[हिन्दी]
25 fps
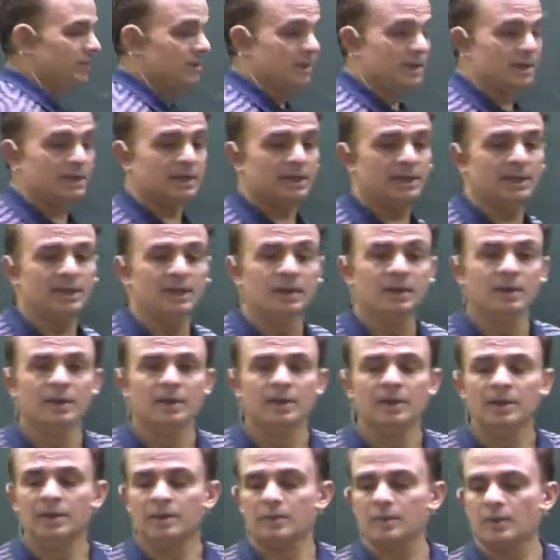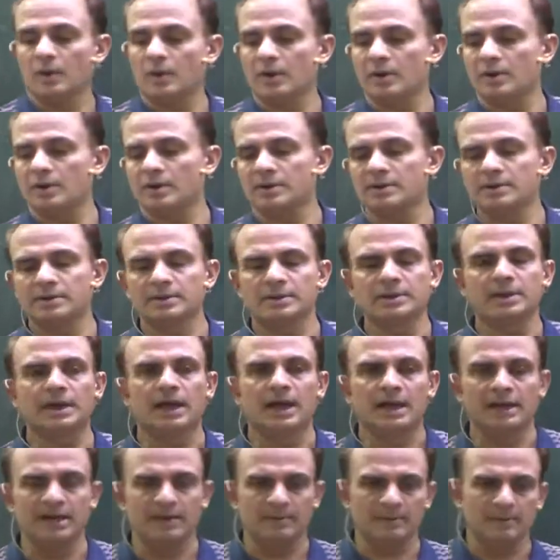देखें और
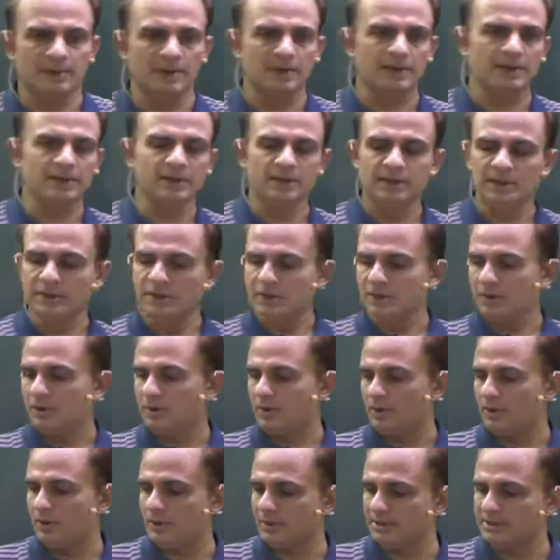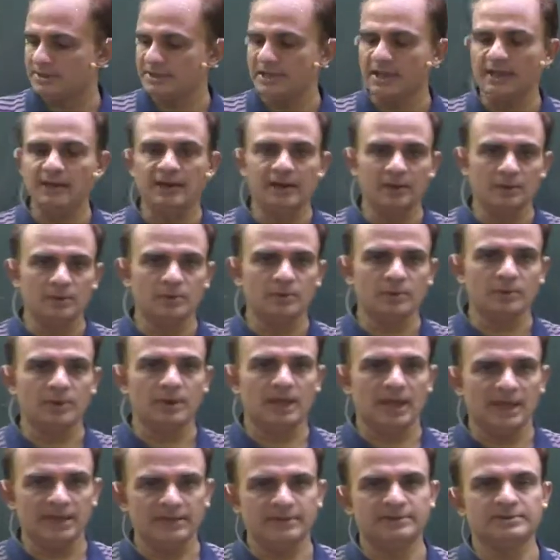आगे बढ़ें और चैनल को
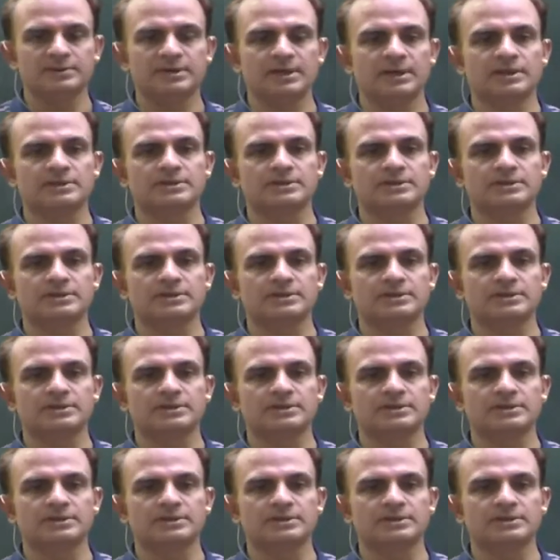लाइक शेयर